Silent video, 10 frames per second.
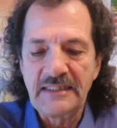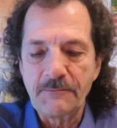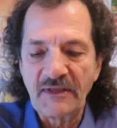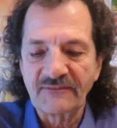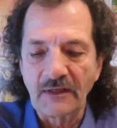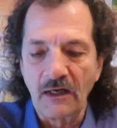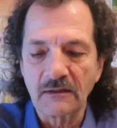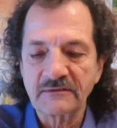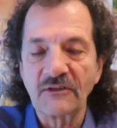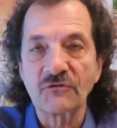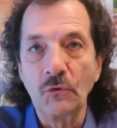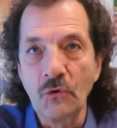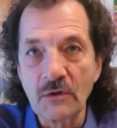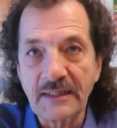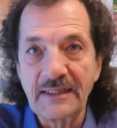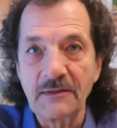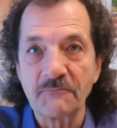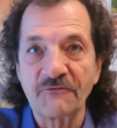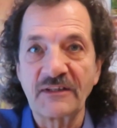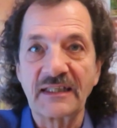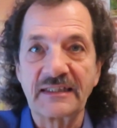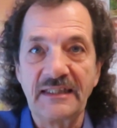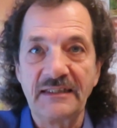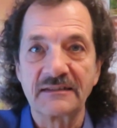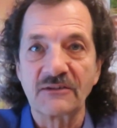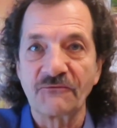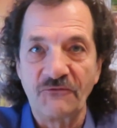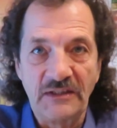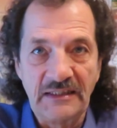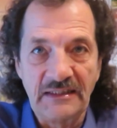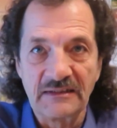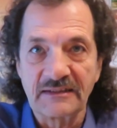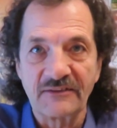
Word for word: die besagt, dass ungeimpfte Kinder viel